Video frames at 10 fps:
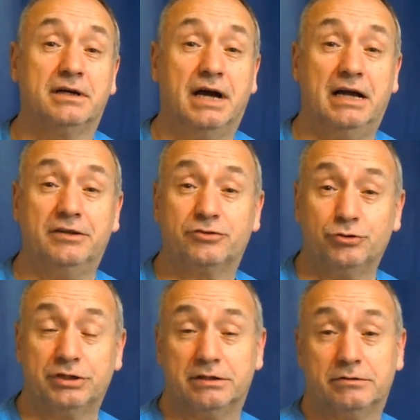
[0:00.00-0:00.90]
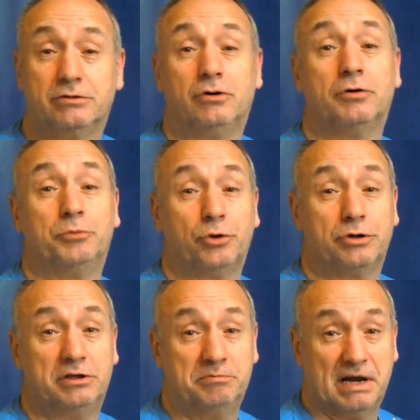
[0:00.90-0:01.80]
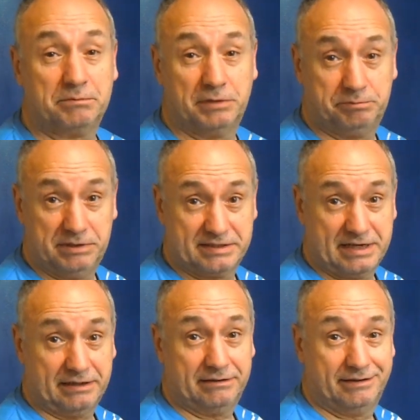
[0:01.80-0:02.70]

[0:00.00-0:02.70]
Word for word: alles Gute und möge die Macht mit mir sein.